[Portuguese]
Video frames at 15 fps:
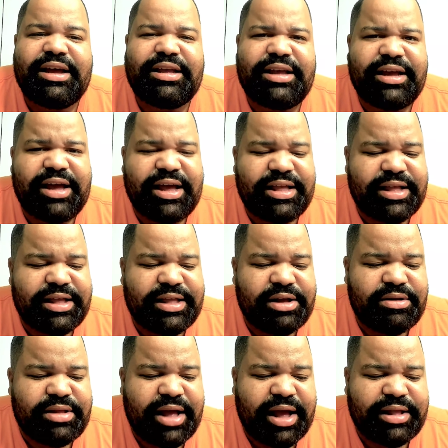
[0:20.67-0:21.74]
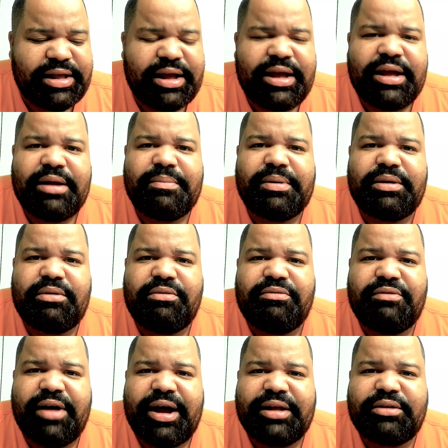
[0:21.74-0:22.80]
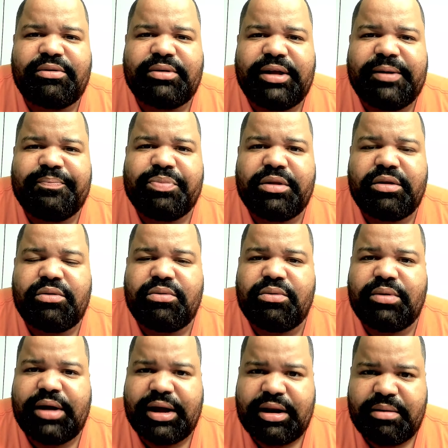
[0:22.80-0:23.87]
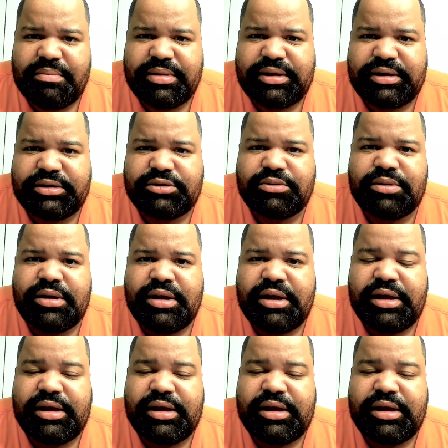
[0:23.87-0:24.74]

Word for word: E ninguém entendeu nada pelo fato, né, do Calabreso